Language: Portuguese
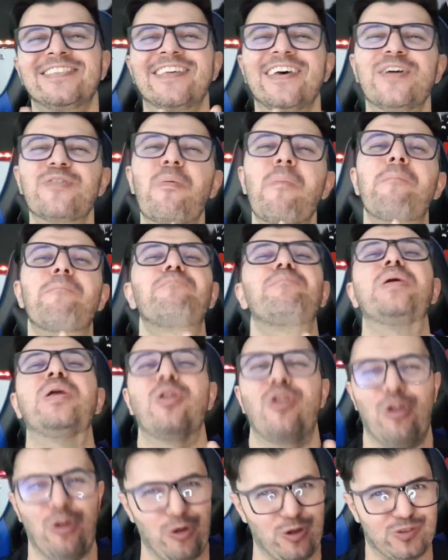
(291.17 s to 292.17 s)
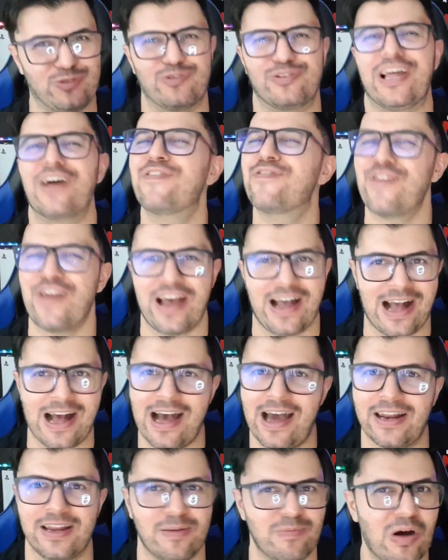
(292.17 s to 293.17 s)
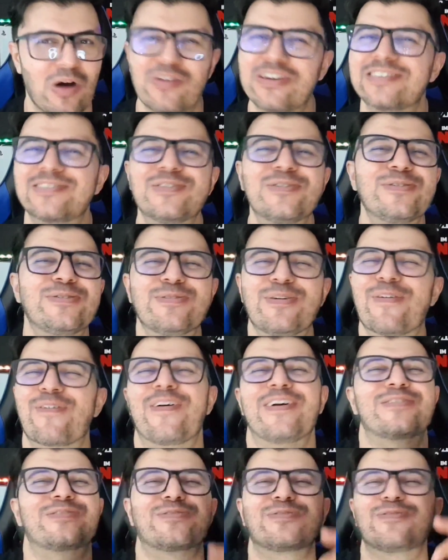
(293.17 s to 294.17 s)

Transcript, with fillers: ser um piloto da Ferrari, irmão. Esse jogo é